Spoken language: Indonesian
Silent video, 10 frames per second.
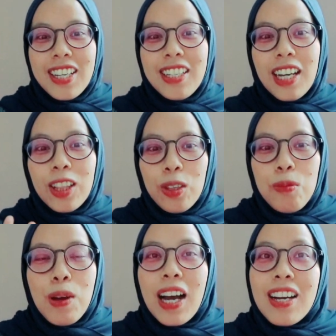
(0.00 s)
dia
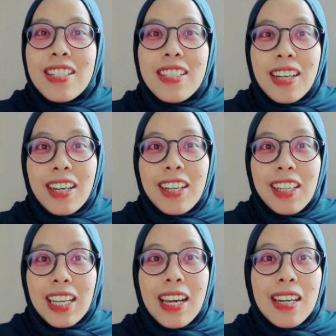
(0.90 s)
tuh bahkan sering
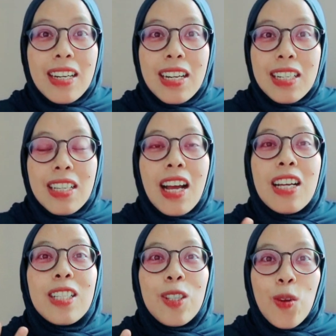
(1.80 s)
lihat insta
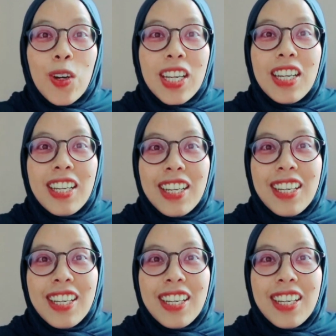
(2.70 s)
story